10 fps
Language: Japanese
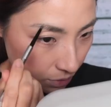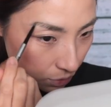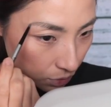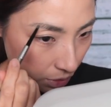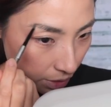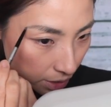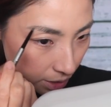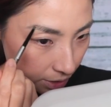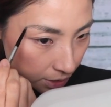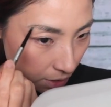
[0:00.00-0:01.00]
そうで、
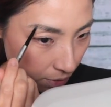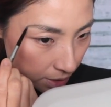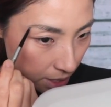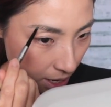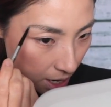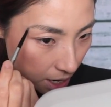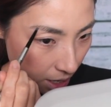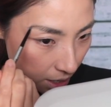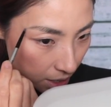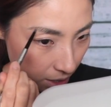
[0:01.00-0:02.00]
明日は
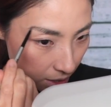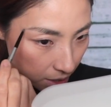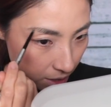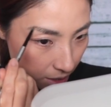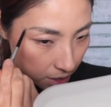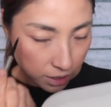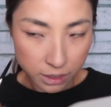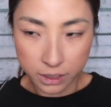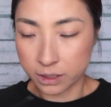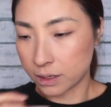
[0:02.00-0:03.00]
ね、
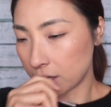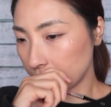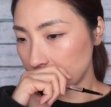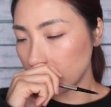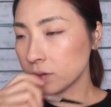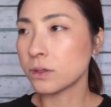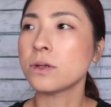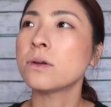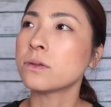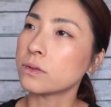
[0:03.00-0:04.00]
あ、今日の
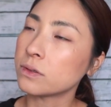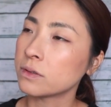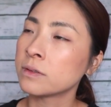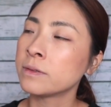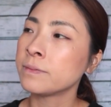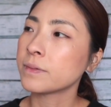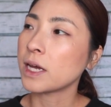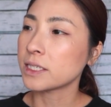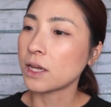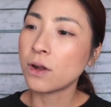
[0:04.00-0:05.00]
夜、
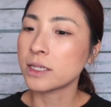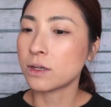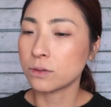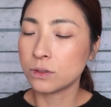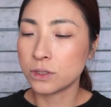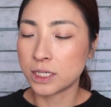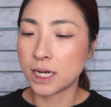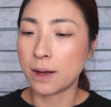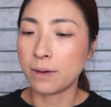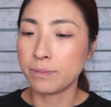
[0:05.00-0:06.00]
明日の朝お通じ
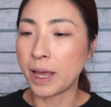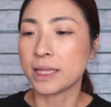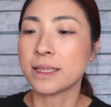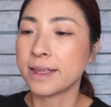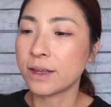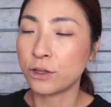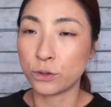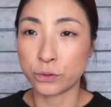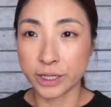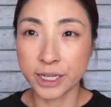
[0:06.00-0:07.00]
がビャッて出る
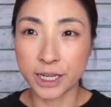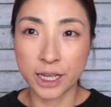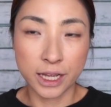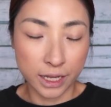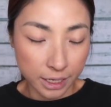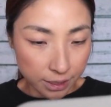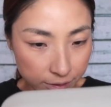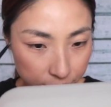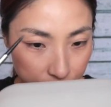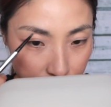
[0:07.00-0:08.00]
ように、
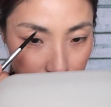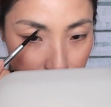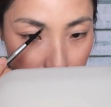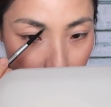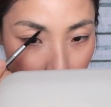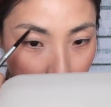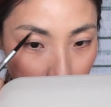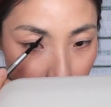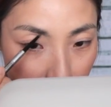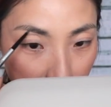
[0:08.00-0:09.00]
うん
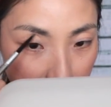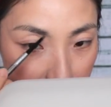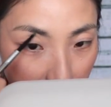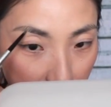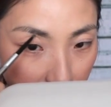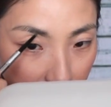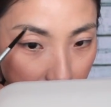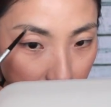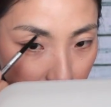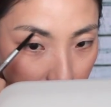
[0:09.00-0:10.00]
と下剤
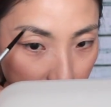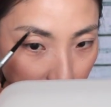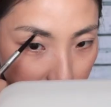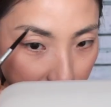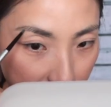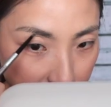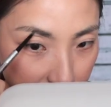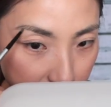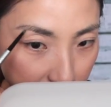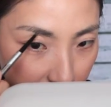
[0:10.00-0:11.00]
を飲み
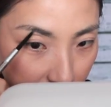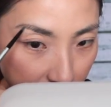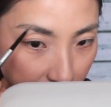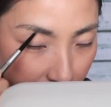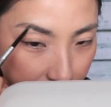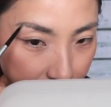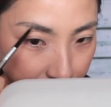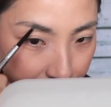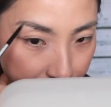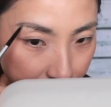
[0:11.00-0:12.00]
始めて、
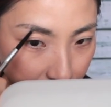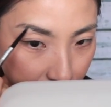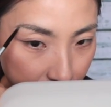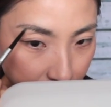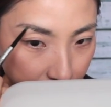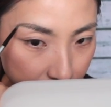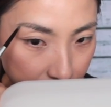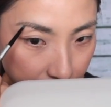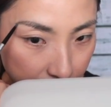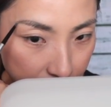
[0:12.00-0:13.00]

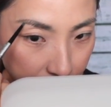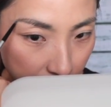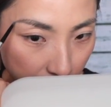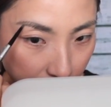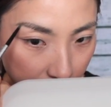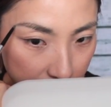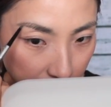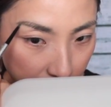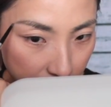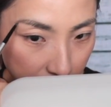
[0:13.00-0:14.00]
明日は
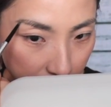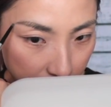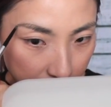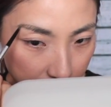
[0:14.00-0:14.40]
朝から